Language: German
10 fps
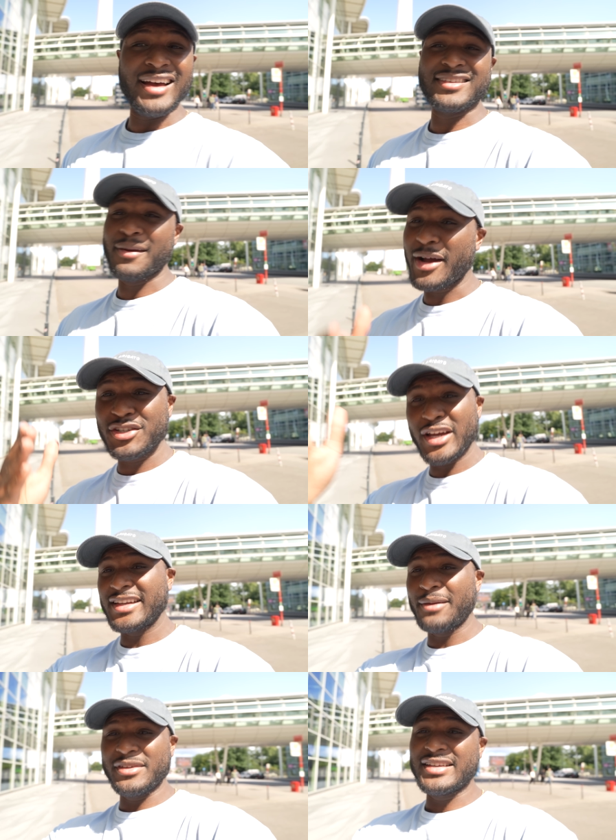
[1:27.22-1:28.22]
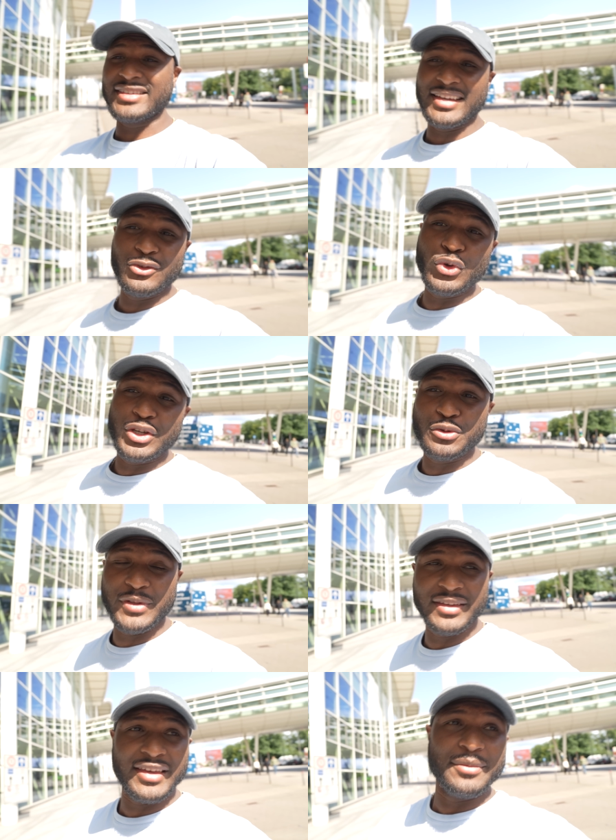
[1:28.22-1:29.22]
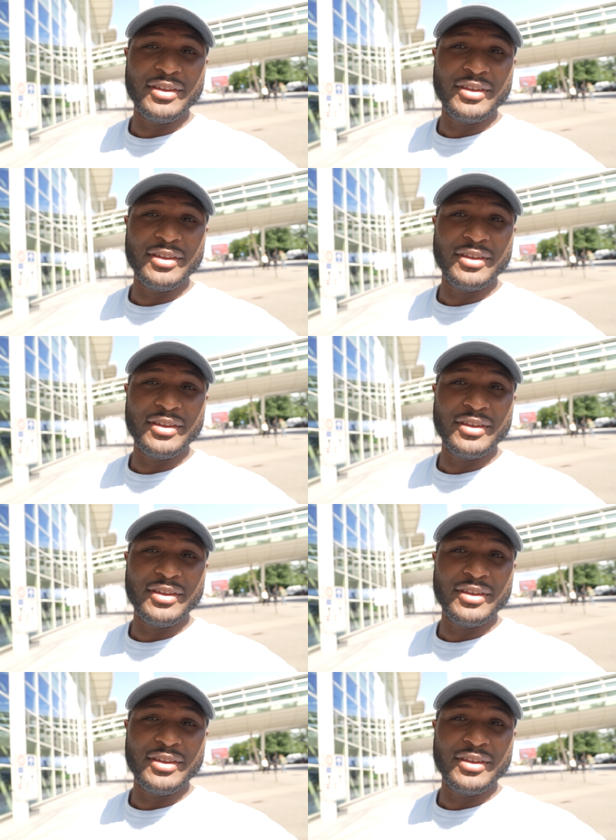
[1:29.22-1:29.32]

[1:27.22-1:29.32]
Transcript: Krass, aber anscheinend haben die das äh, durchgespielt, das Game.